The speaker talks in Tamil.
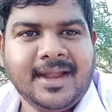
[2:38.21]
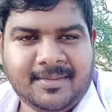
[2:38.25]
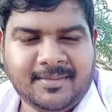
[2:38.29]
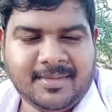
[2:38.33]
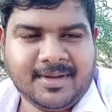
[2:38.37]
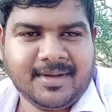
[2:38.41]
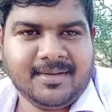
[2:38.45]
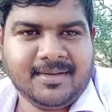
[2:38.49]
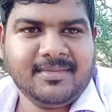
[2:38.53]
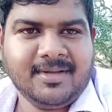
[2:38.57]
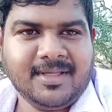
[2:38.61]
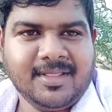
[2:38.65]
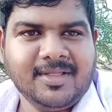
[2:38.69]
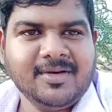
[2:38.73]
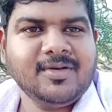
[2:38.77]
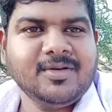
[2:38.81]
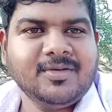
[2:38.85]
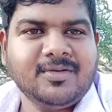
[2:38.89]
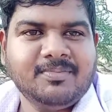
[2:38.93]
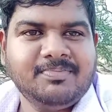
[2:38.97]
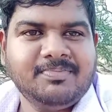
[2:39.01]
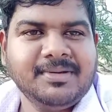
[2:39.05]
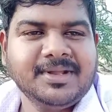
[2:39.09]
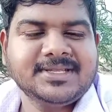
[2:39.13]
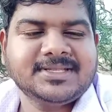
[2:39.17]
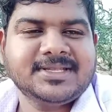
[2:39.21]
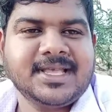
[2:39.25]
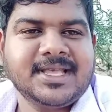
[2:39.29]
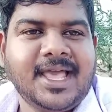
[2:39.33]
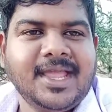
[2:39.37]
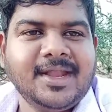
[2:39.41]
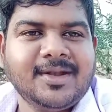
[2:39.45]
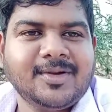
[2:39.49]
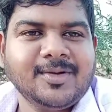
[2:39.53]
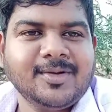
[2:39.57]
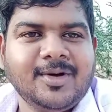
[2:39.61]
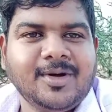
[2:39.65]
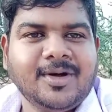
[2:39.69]
நம்ம ஏதோ
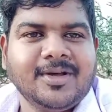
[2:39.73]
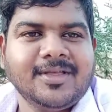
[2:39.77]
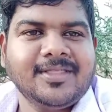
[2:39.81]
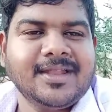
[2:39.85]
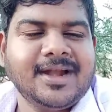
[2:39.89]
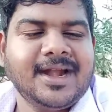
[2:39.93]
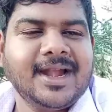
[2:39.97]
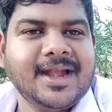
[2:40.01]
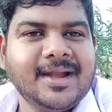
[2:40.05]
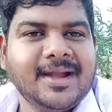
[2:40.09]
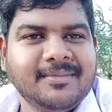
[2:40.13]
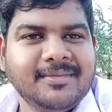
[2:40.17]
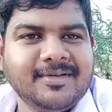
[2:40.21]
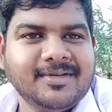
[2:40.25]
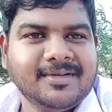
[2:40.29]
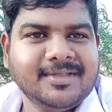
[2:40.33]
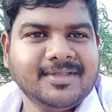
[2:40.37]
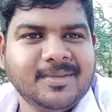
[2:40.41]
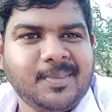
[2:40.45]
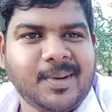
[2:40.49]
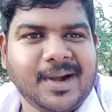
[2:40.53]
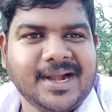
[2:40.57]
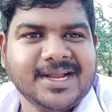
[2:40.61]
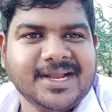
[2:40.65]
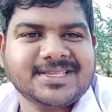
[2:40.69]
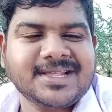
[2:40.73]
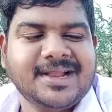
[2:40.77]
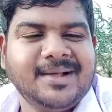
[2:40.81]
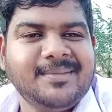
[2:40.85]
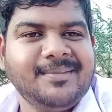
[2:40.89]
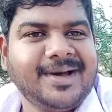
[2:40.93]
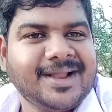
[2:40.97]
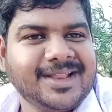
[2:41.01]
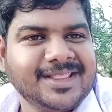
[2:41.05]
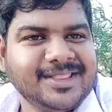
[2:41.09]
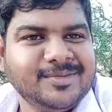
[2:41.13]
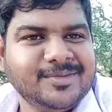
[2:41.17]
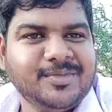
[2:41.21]
பெருசாகிட்டோம் இதனால் நமக்கு வந்து
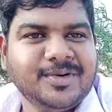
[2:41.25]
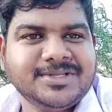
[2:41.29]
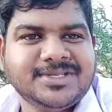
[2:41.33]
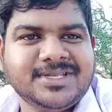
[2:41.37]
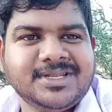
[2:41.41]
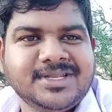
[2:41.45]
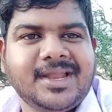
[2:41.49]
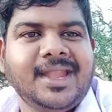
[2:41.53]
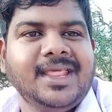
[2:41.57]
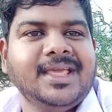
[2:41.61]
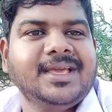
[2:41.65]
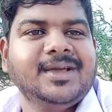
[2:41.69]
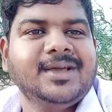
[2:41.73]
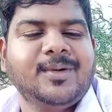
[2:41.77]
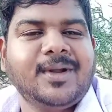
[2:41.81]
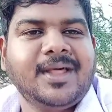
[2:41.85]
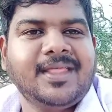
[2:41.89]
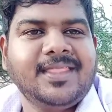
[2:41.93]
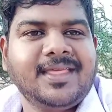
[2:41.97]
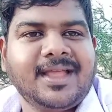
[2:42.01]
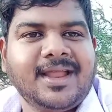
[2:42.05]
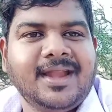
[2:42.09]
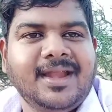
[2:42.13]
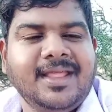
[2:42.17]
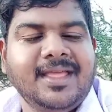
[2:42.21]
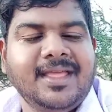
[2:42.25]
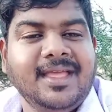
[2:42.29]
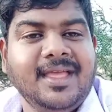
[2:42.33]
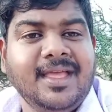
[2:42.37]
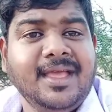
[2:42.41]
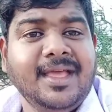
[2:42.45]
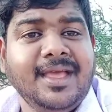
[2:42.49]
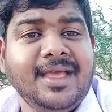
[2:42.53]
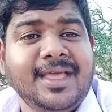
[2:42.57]
பழசெல்லாம் மறந்து போச்சுன்னு நினைக்கக்கூடாது கண்டி